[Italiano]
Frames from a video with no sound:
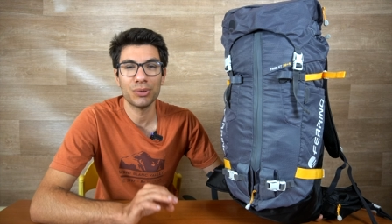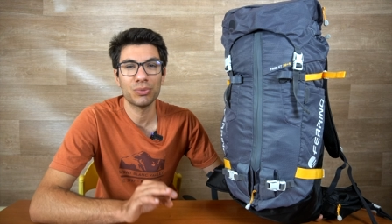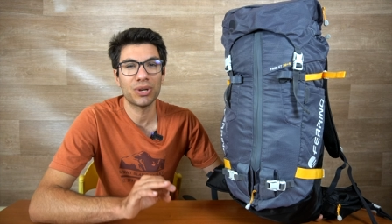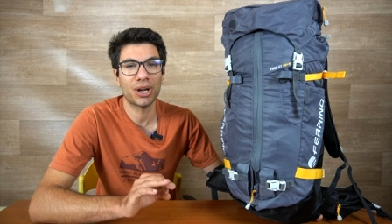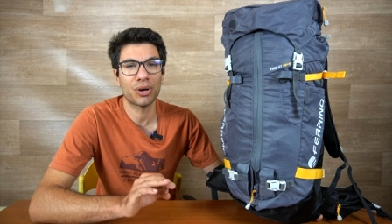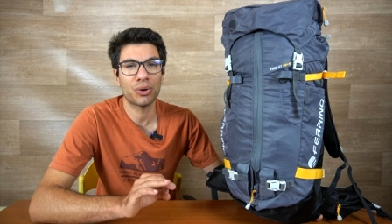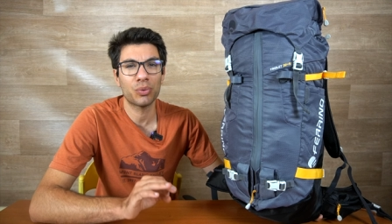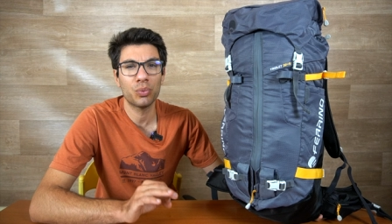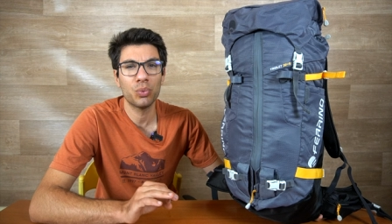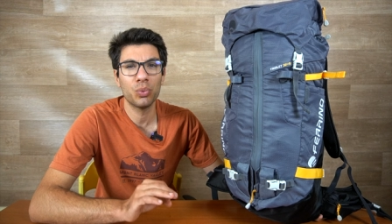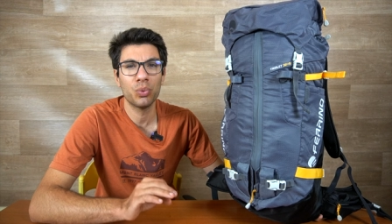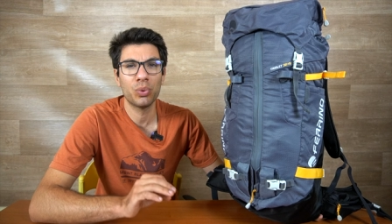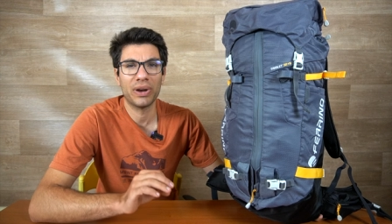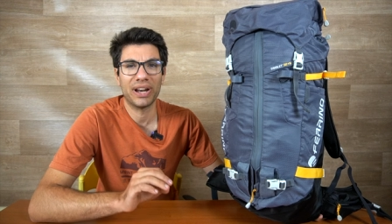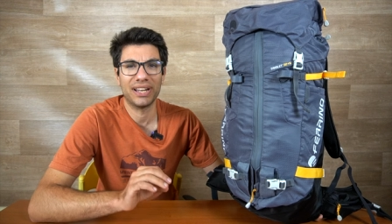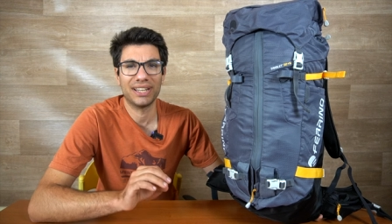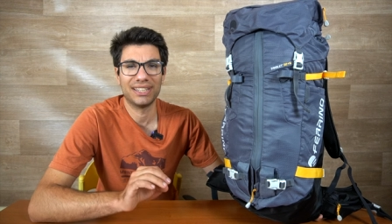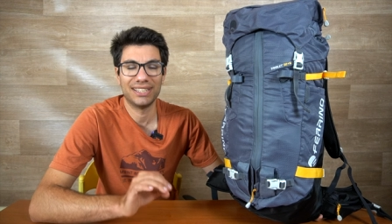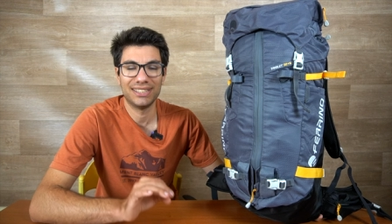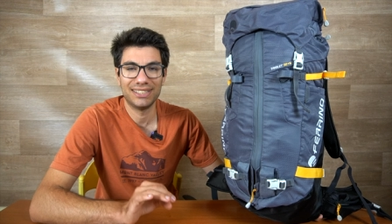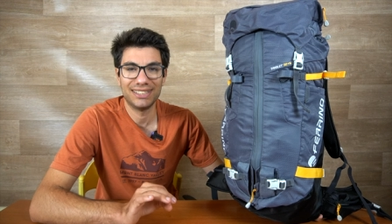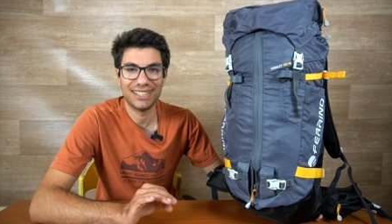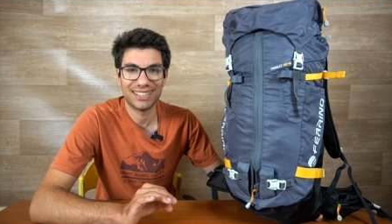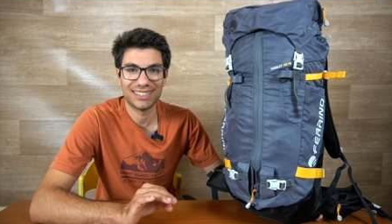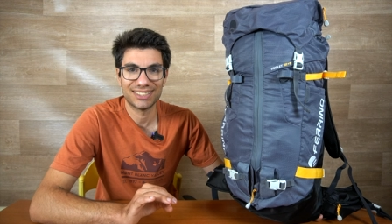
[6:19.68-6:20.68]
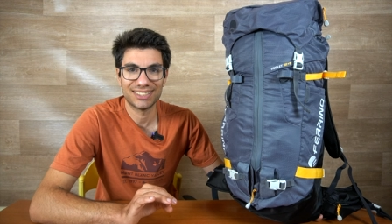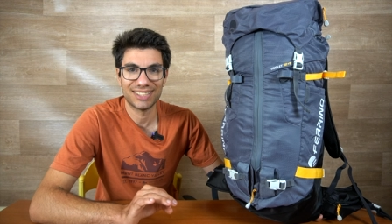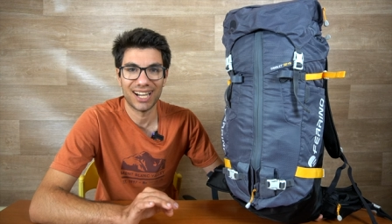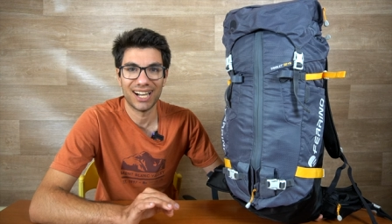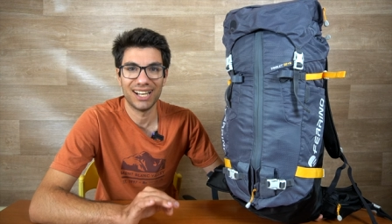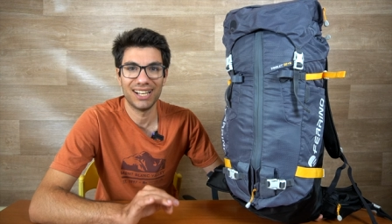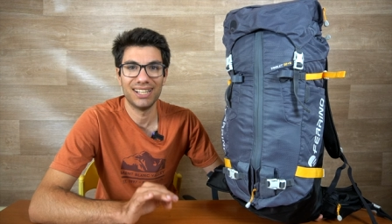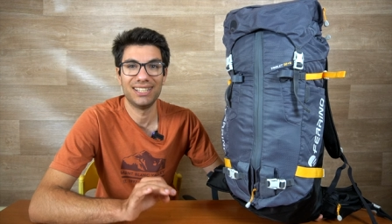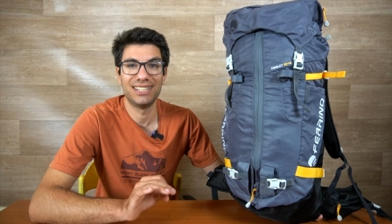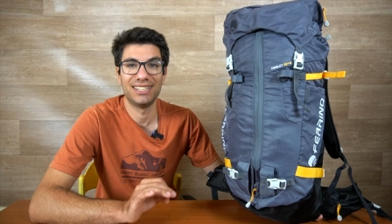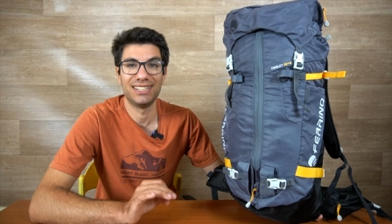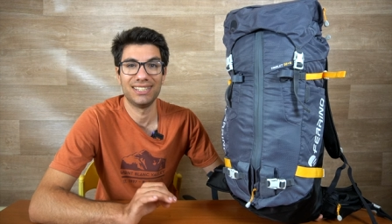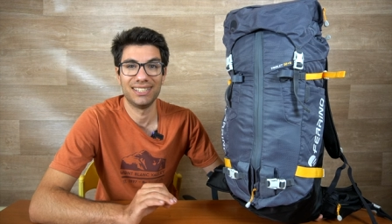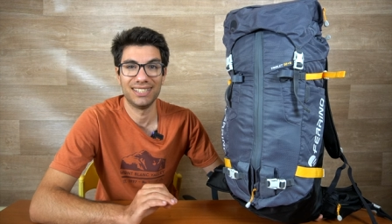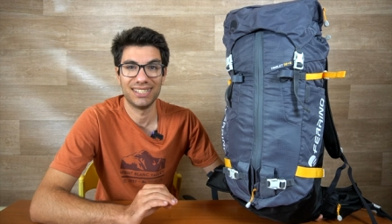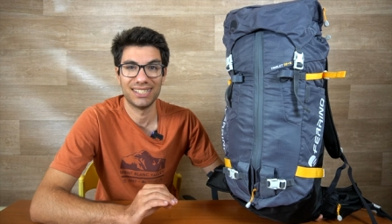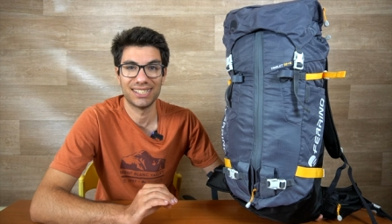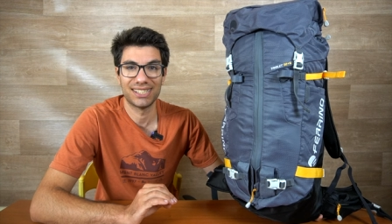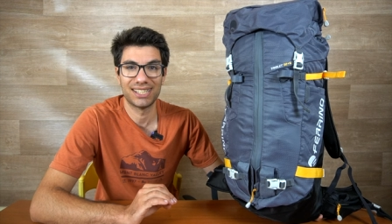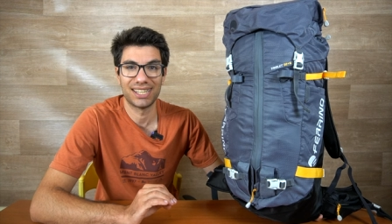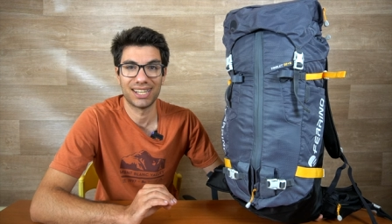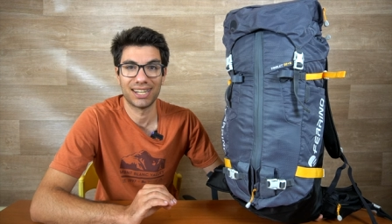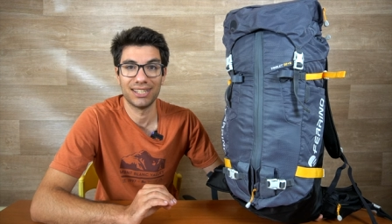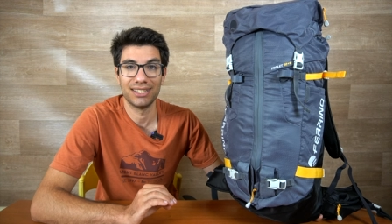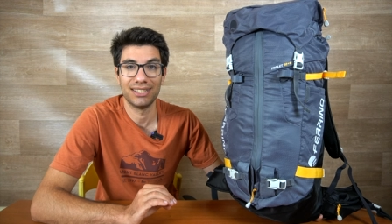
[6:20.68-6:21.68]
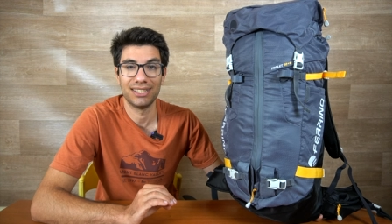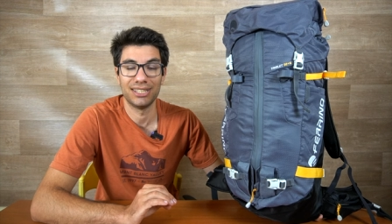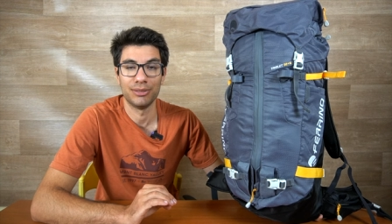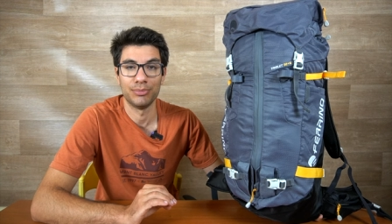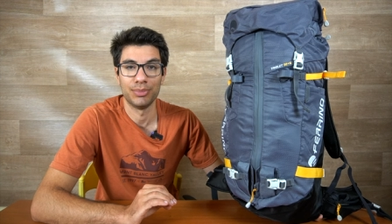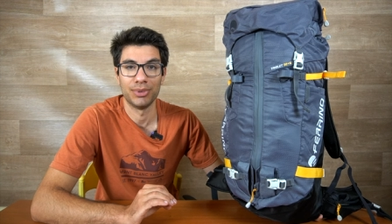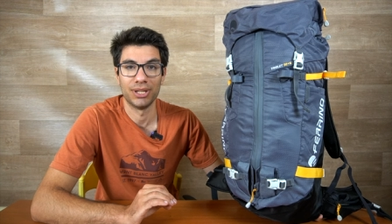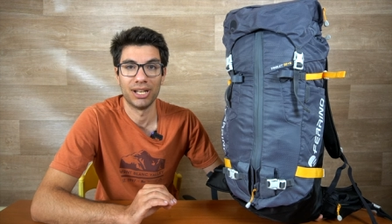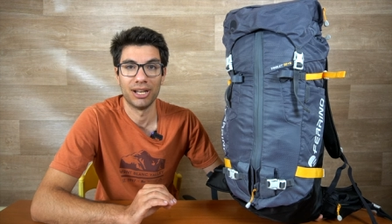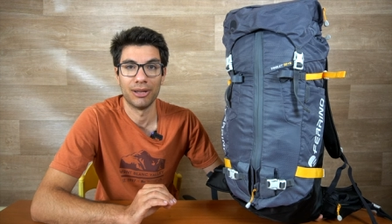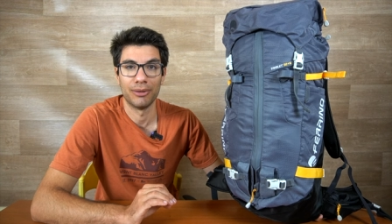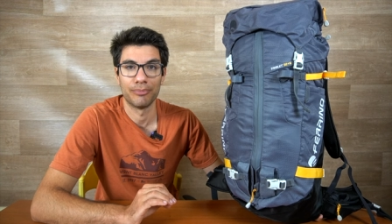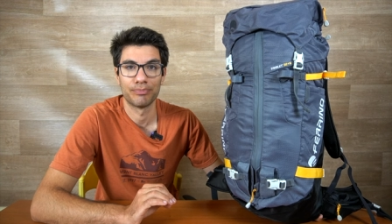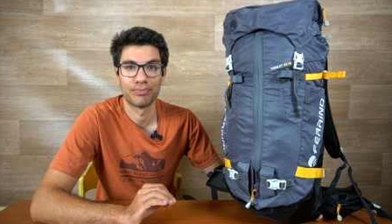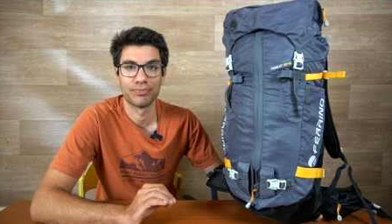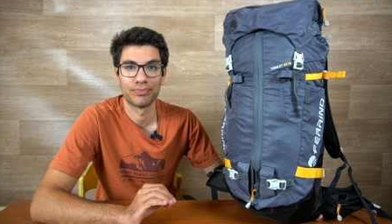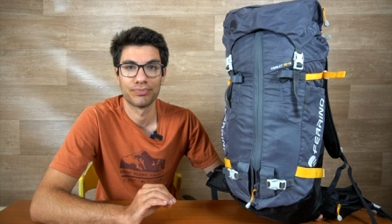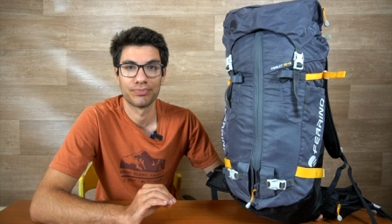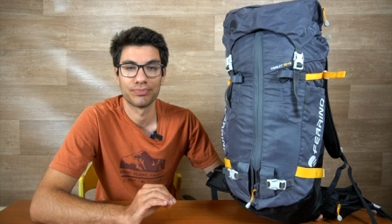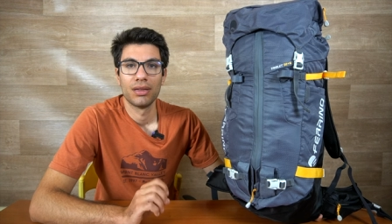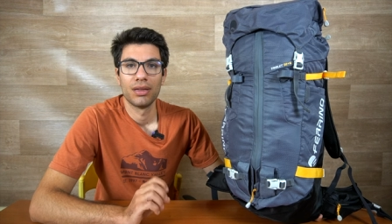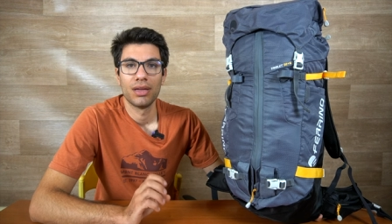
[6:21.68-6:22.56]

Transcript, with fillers: una cura dei dettagli incredibile.